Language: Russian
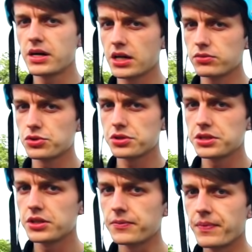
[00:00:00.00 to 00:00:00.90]
как его нужно
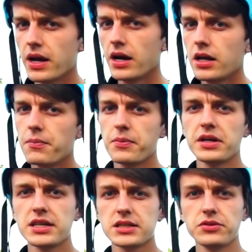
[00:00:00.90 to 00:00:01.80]
делать.
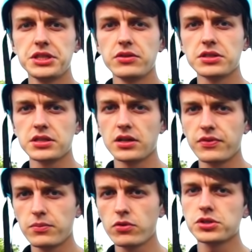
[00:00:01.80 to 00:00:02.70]
Например, если вы делаете на
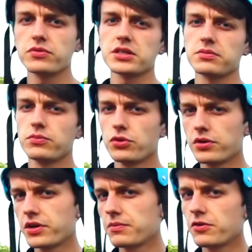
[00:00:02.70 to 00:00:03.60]
фанбокс, у вас
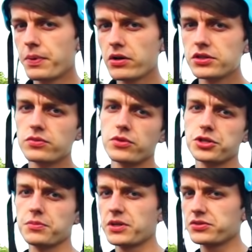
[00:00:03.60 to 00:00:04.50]
много времени в полете, вы
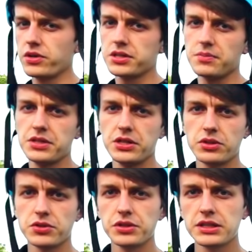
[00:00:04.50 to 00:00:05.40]
можете позволить себе
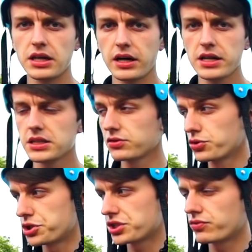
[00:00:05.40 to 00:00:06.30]
делать его не так резко. В
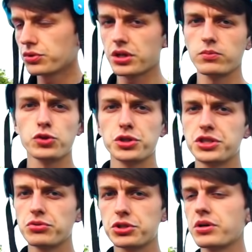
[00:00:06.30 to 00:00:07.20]
случае с квотером нужно
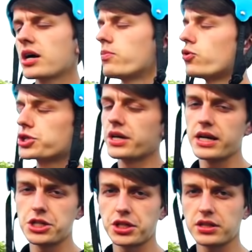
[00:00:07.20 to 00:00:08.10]
тянуть его как можно
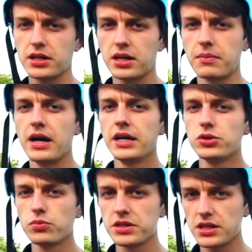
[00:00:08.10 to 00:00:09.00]
резче к ногам и
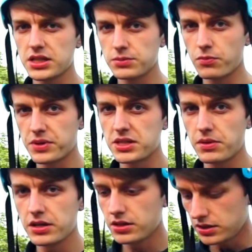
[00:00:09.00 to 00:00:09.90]
думать о самом
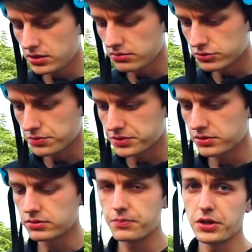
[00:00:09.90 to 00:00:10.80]
приземлении и,
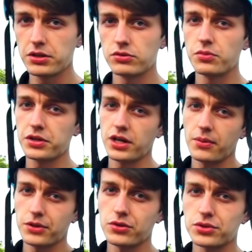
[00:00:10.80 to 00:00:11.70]
собственно, напрягивать двумя
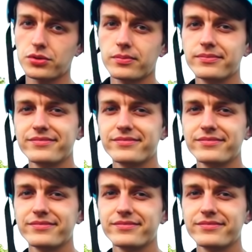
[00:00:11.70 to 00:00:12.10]
ногами на доску.